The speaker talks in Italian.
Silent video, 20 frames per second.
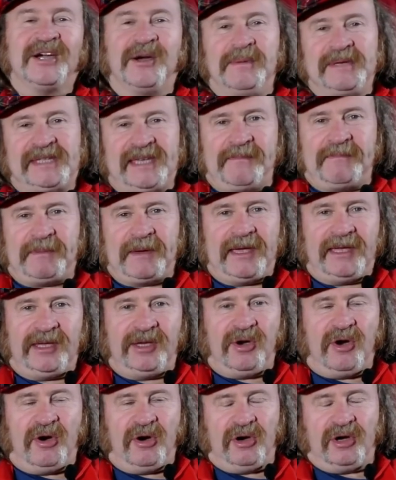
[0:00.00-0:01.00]
Come sempre
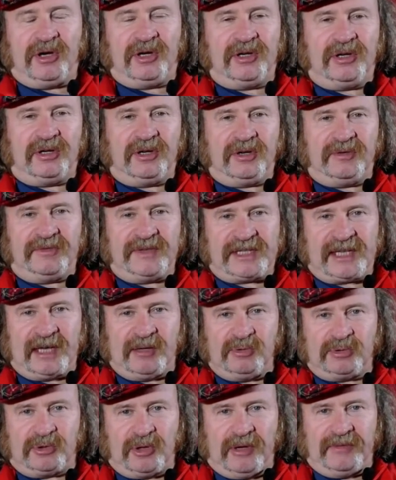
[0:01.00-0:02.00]
io eh, vi
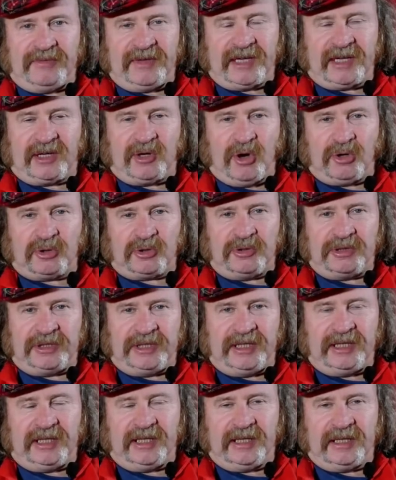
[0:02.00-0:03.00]
saluto e vi ricordo
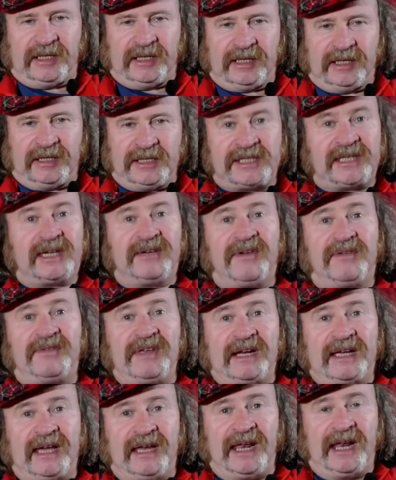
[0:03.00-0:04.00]
di eh,
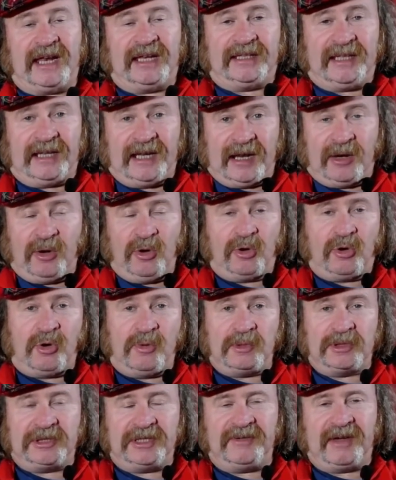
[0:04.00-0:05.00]
iscrivervi al canale della
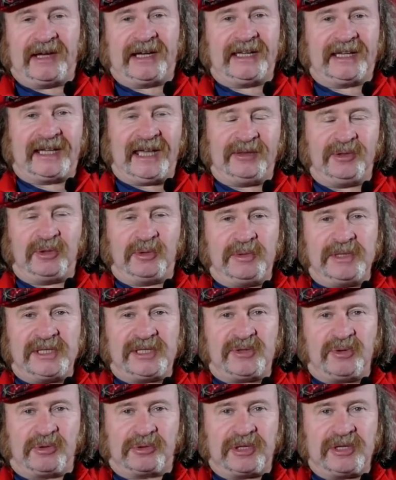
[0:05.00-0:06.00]
Locomotiva cliccando qui
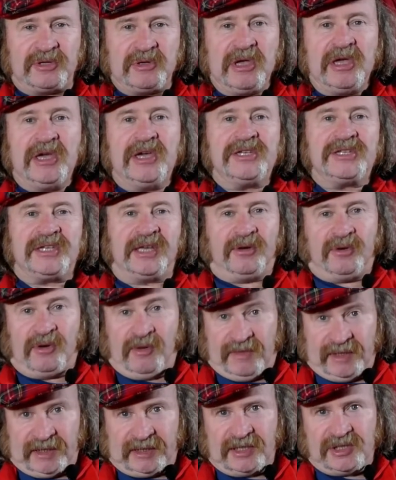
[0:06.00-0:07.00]
sotto se non lo
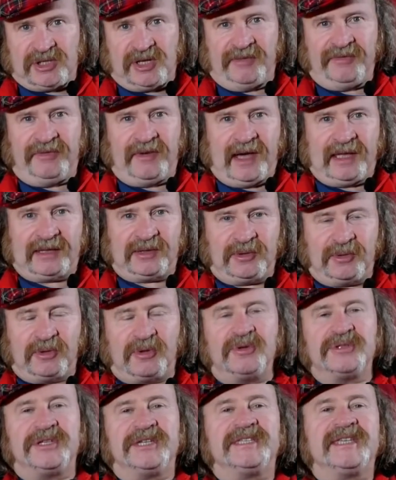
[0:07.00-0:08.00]
avete già fatto,
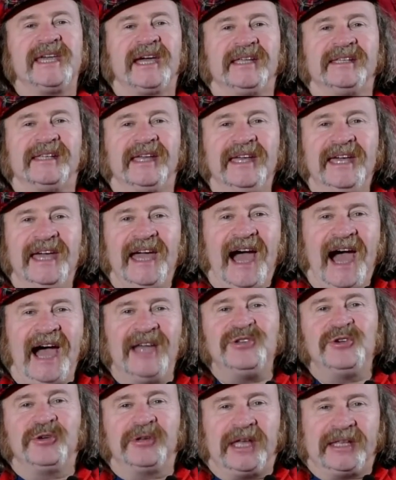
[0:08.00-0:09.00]
così sarete
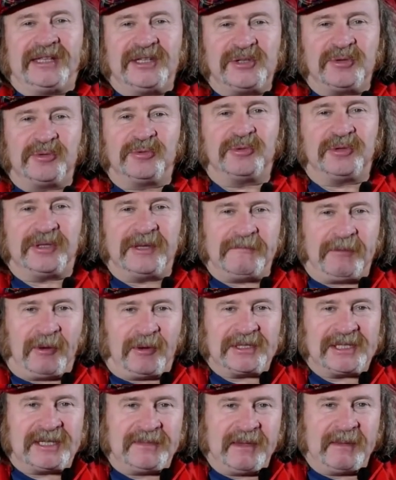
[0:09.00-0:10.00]
aggiornati su tutti i
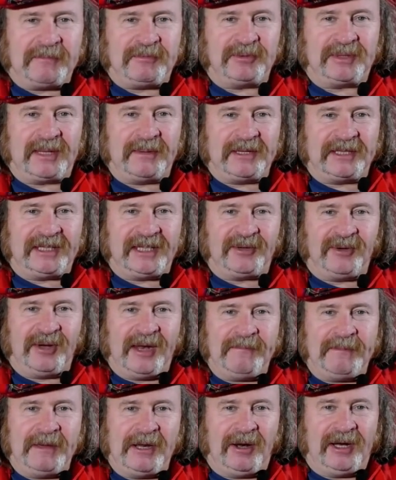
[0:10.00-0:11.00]
prossimi appuntamenti con
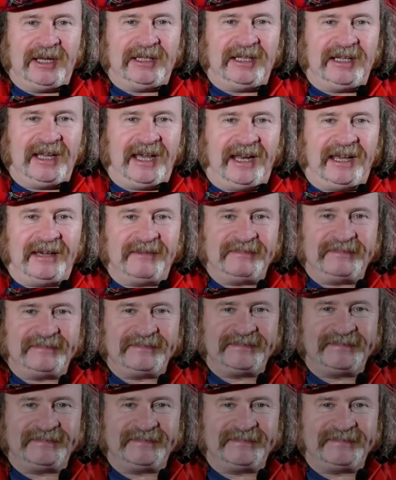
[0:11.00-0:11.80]
le pillole di Lele.